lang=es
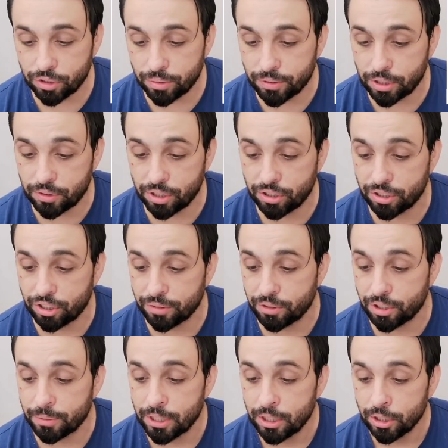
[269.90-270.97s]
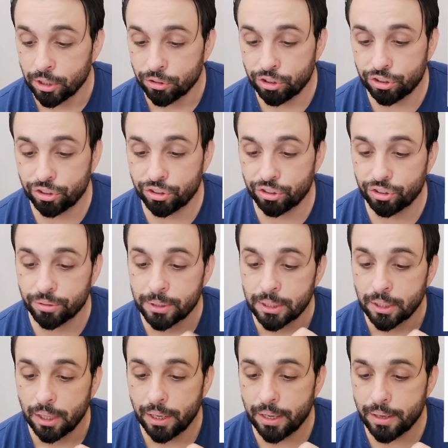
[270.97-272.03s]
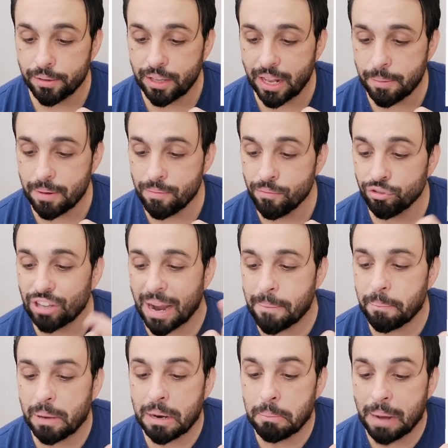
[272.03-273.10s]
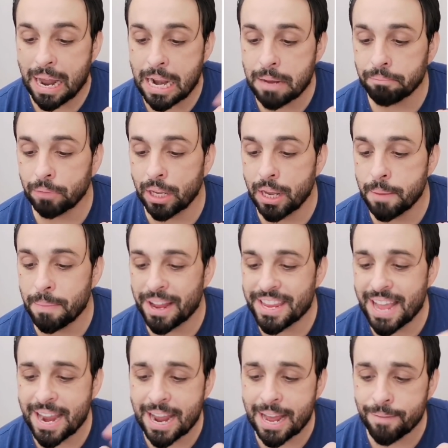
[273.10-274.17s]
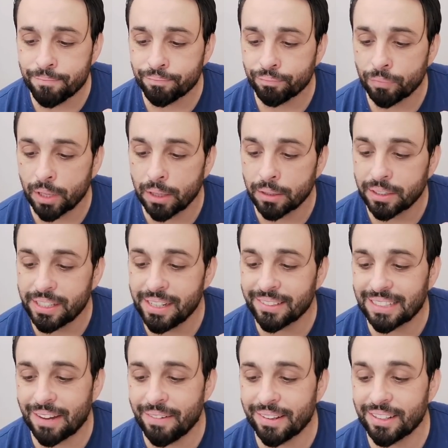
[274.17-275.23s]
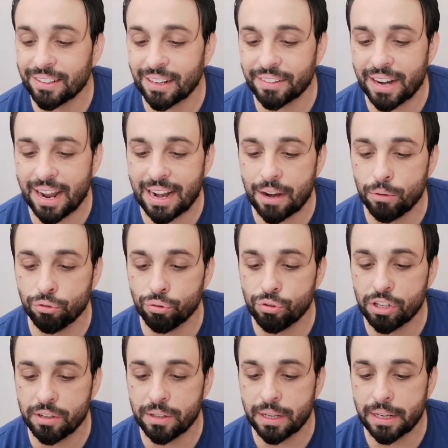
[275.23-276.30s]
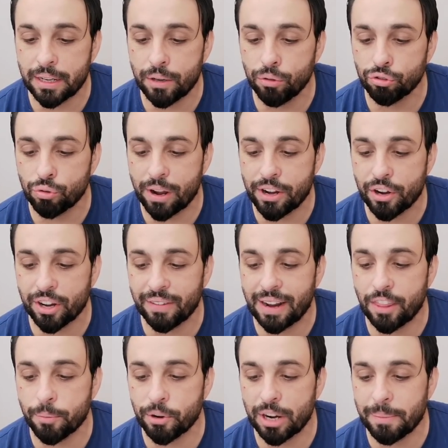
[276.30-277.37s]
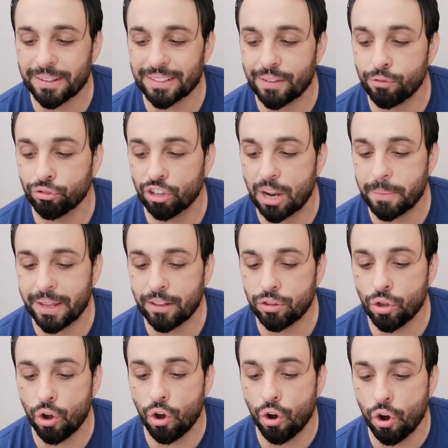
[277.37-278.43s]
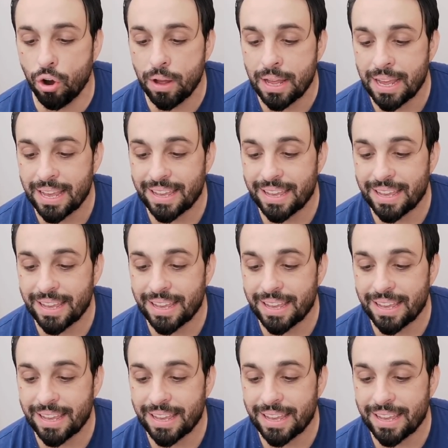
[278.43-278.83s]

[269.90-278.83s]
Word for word: sí, sí, sí, sí, sí, sí, sí, sí, sí, eh, Jeremy, un sample, ¿vale? Eh, mañana quién sabe si saldrán a la luz un, eh, usuarios revelando problemas de funcionamiento o,